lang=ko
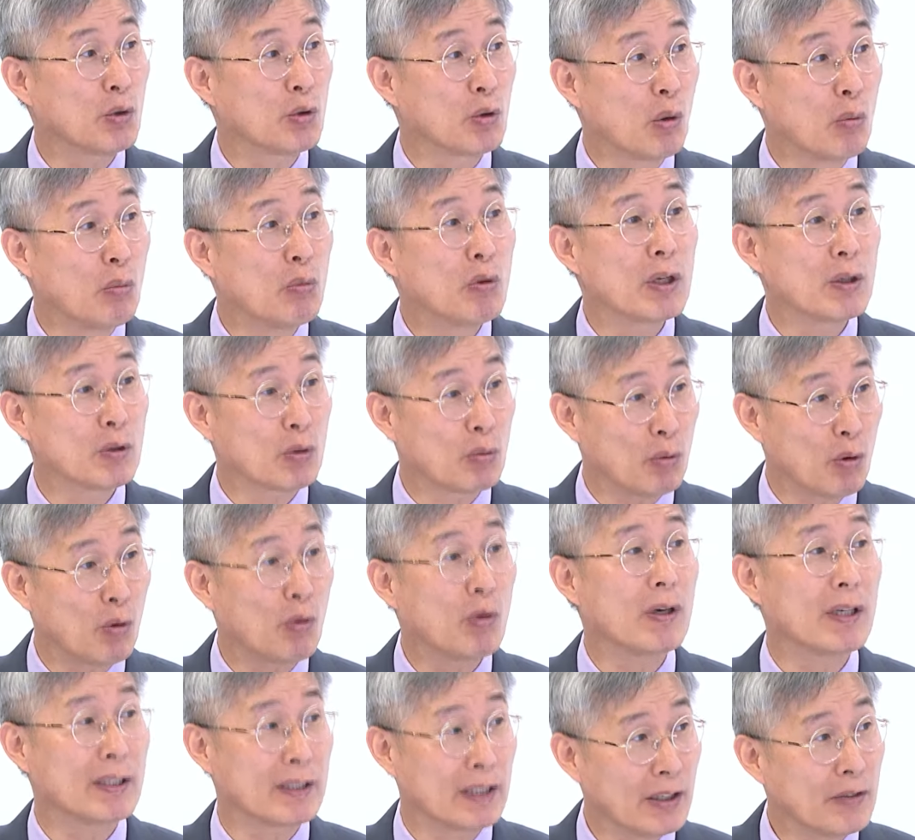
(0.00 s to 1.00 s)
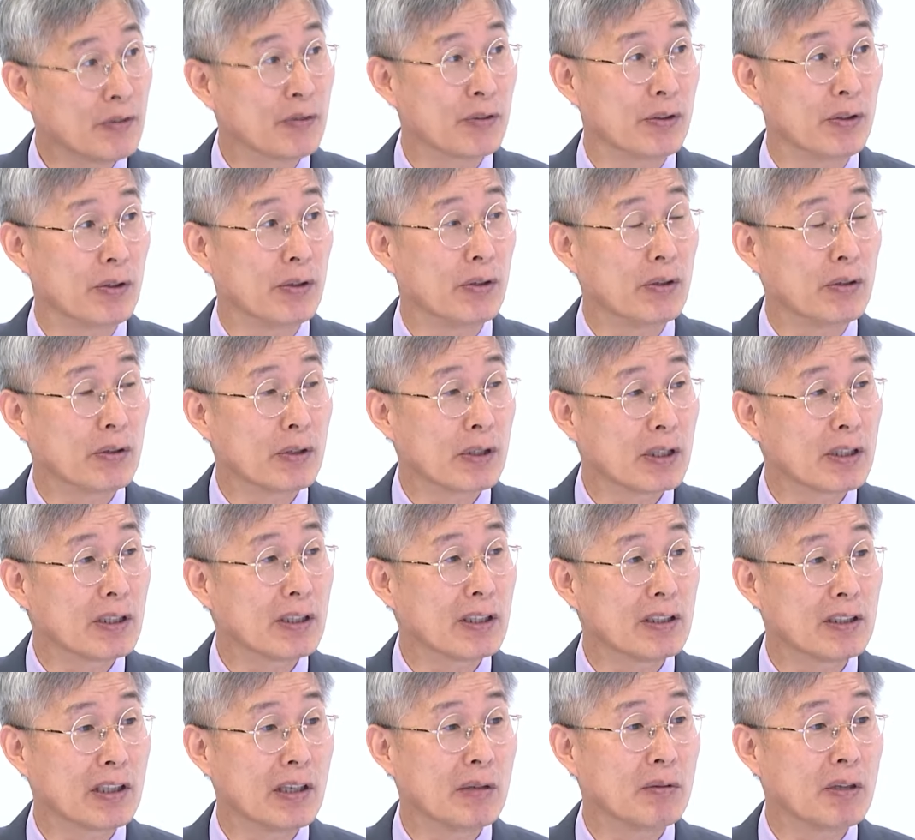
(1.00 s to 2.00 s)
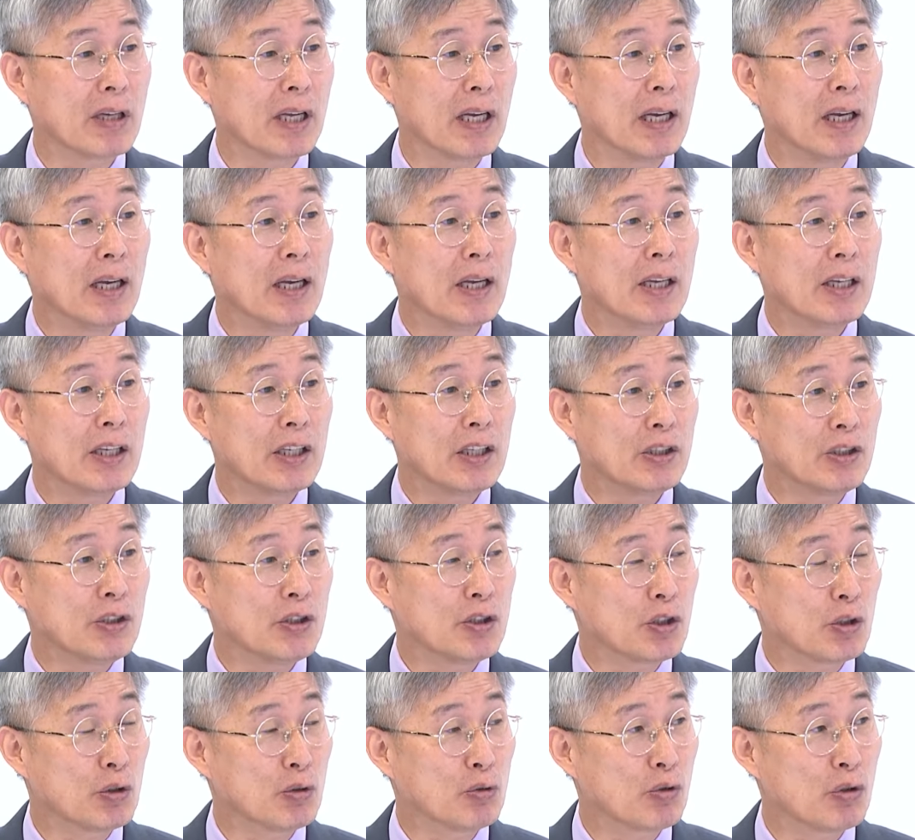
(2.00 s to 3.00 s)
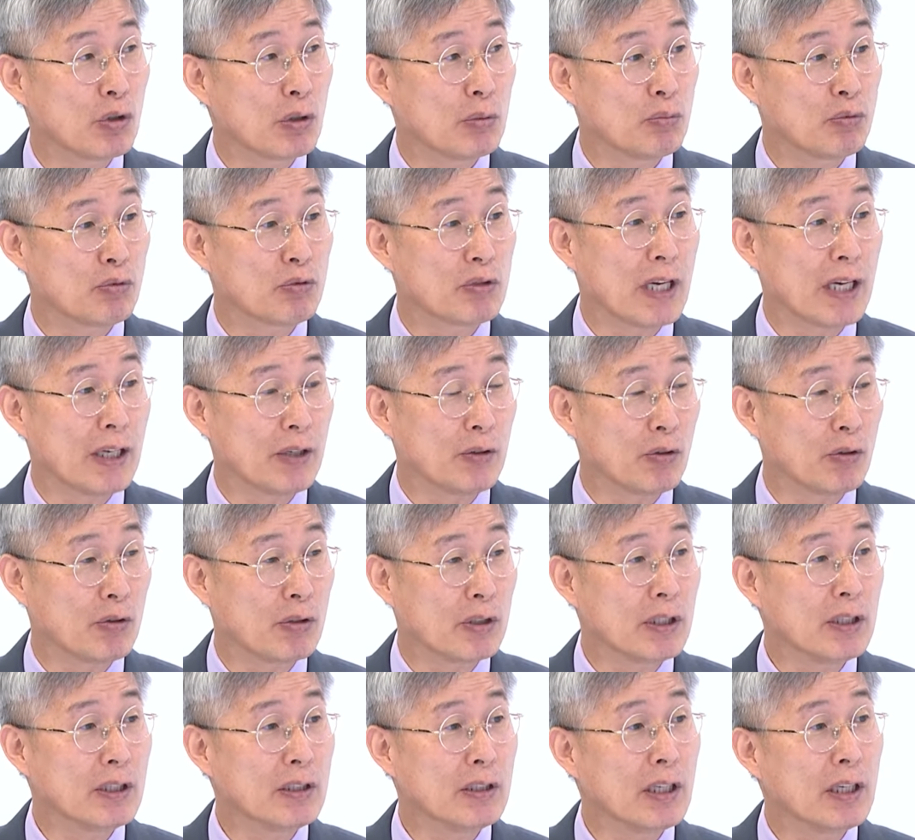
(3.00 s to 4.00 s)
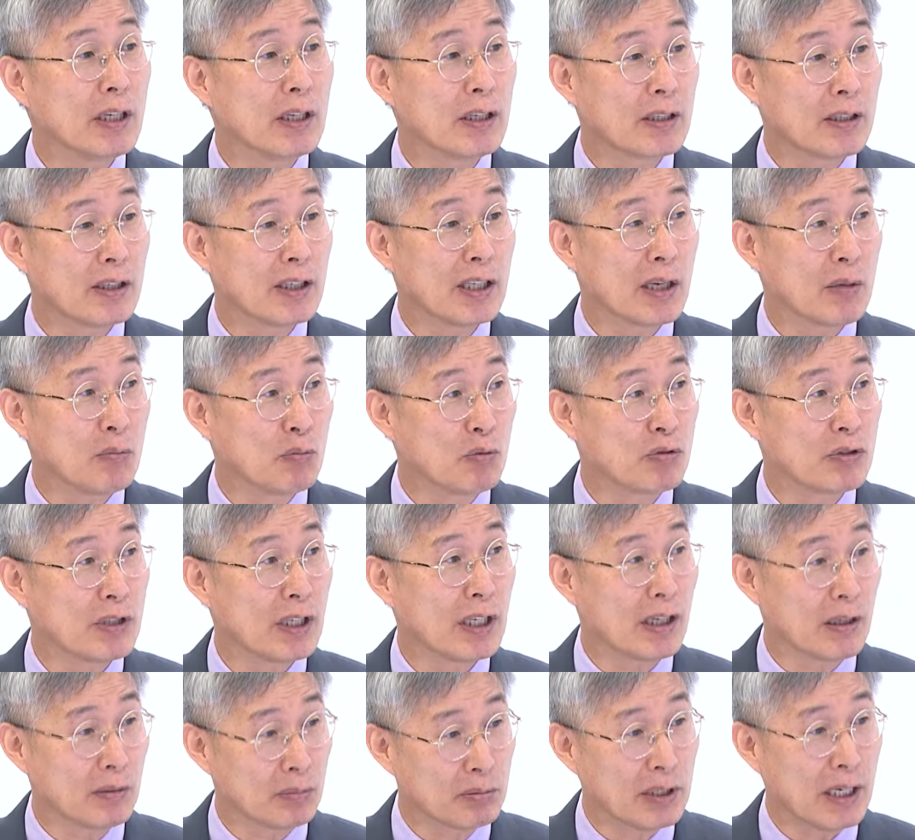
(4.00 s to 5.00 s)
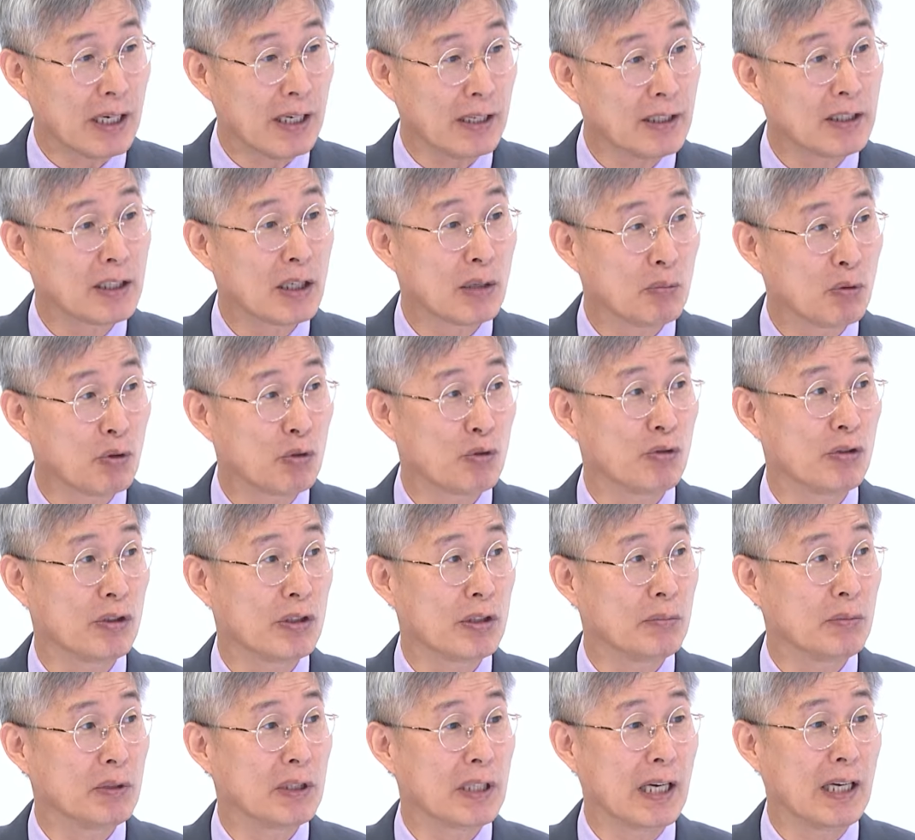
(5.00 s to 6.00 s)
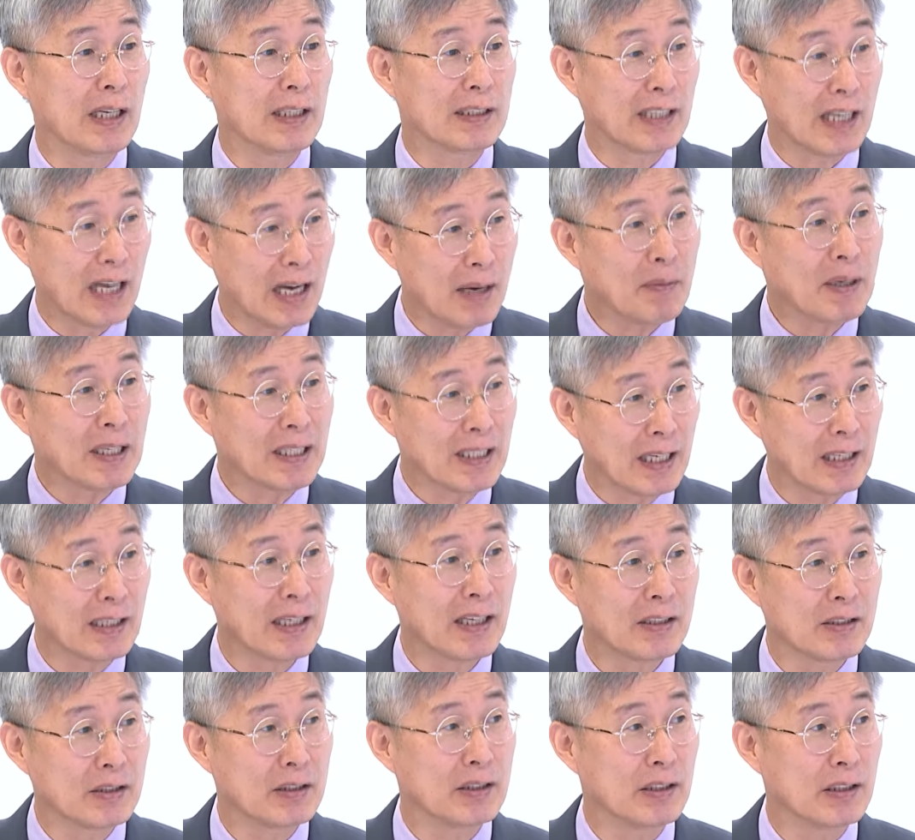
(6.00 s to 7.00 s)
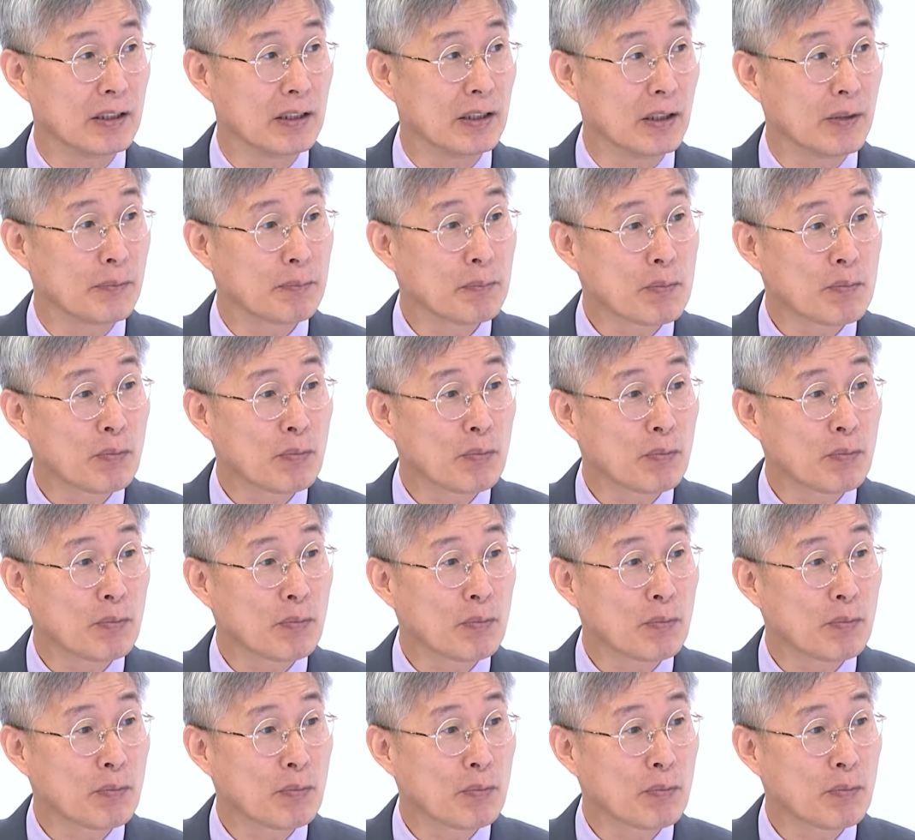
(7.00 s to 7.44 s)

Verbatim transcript: 예. 논문에도 보고가 됐어요. 그렇기 때문에 이런 정도의 부작용은 크게 문제가 없다 이렇게 볼 수 있습니다. 다만 하나는 예.